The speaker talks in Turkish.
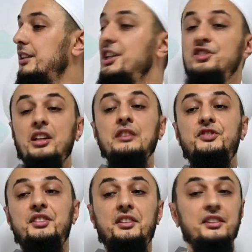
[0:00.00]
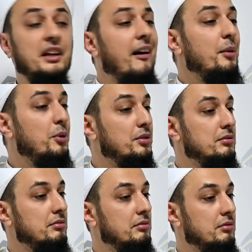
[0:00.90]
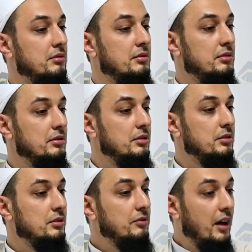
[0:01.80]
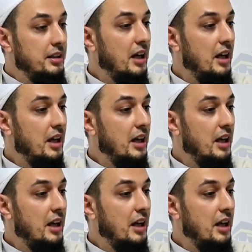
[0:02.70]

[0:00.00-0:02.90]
İnsanın fıtratında var bu. Var